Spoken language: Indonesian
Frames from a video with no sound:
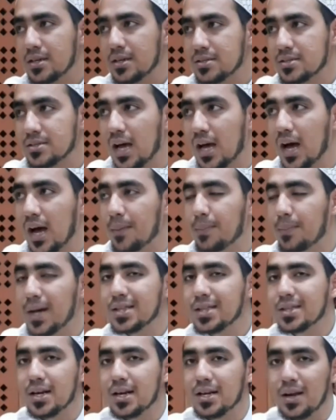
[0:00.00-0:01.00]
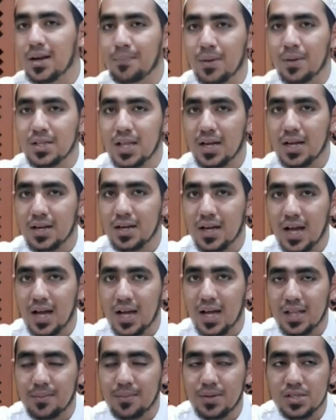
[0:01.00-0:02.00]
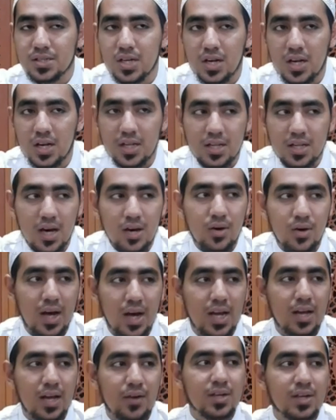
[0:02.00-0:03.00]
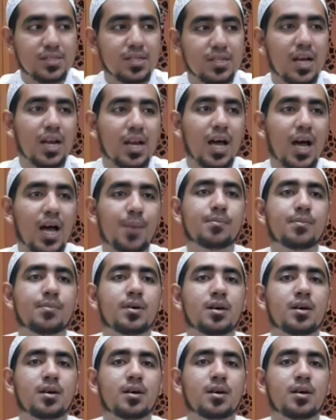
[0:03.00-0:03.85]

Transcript: sahabat terdekat Nabi Shallallahu alaihi wasallam